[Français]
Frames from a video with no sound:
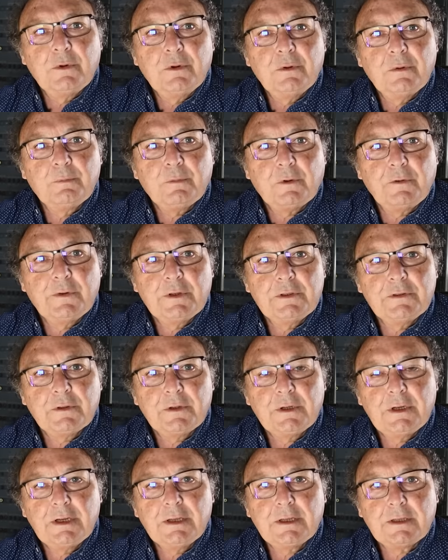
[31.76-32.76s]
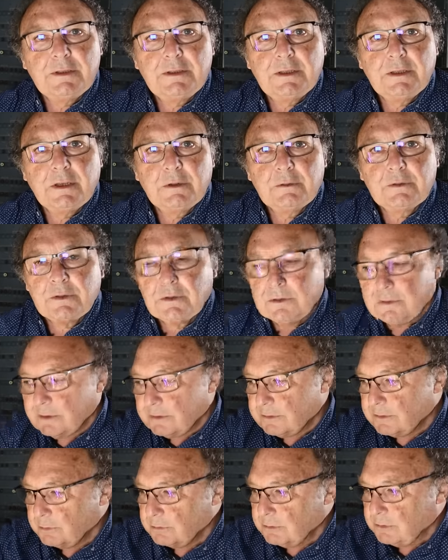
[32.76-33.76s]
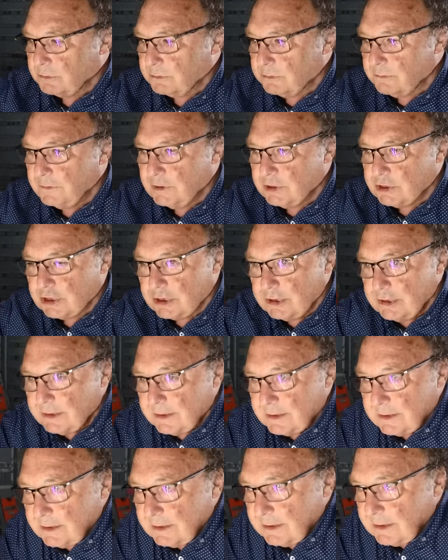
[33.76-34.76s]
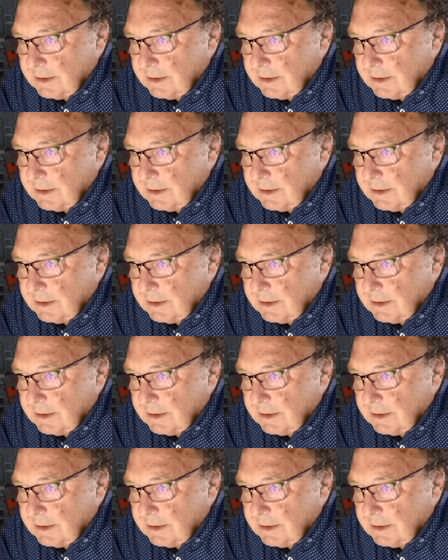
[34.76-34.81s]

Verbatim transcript: euh, professeur d'électricité au centre d'instruction de Villegénis.